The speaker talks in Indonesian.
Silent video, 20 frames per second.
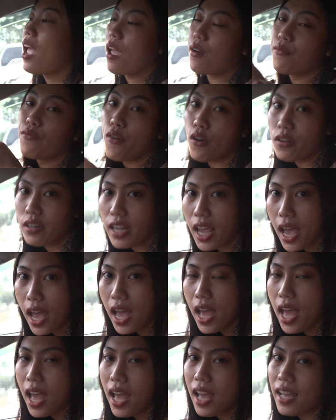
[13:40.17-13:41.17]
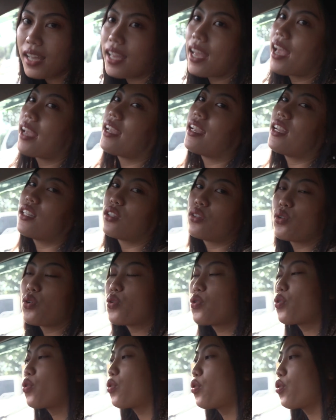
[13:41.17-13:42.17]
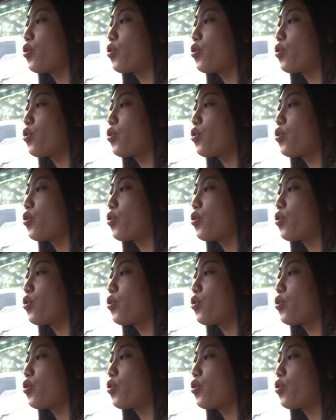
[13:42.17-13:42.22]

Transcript: handphonenya kayak gitu.